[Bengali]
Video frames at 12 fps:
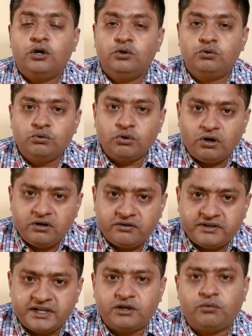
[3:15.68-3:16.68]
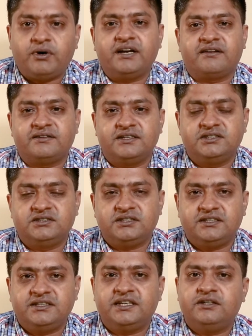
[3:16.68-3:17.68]
ডু নট রিকোয়ার সার্জারি
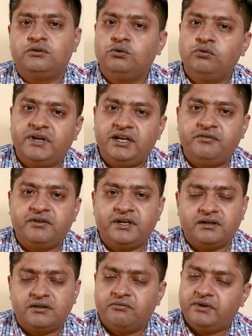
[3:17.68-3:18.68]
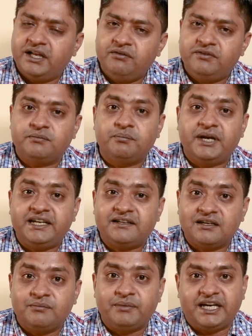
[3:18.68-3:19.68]
দে ডু ভেরি ওয়েল উইথ
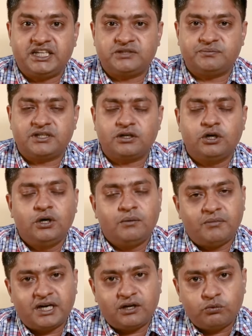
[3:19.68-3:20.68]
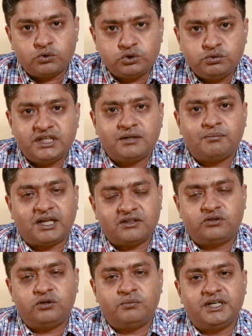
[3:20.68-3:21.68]
মেডিকেল ম্যানেজমেন্ট মানে ওষুধের
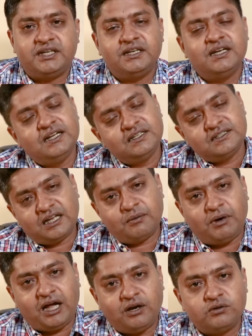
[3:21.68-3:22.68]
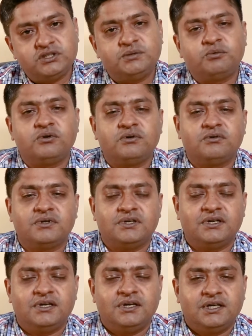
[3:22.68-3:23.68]
মাধ্যমেই তারা ভালো জীবন
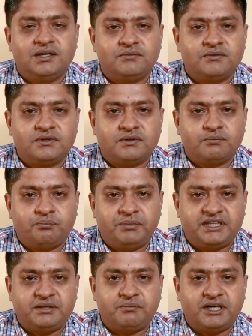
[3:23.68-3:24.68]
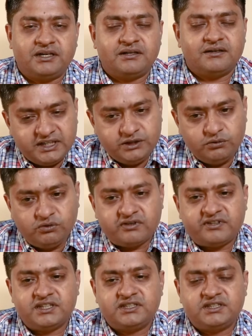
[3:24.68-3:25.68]
পেতে পারে
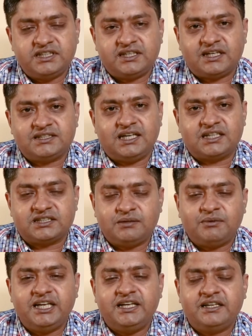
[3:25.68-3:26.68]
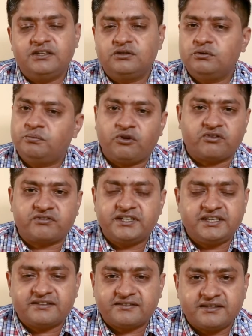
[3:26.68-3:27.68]
ইউরোসার্জনের কাছে আসা মানেই কিন্তু
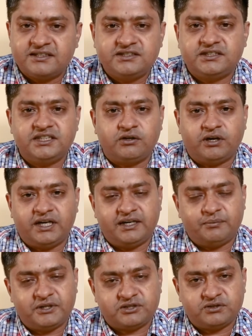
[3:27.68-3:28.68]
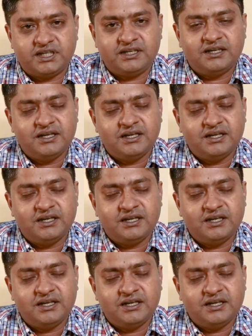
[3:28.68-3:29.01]
প্রস্টেটের সার্জারি নয় এর পেছনে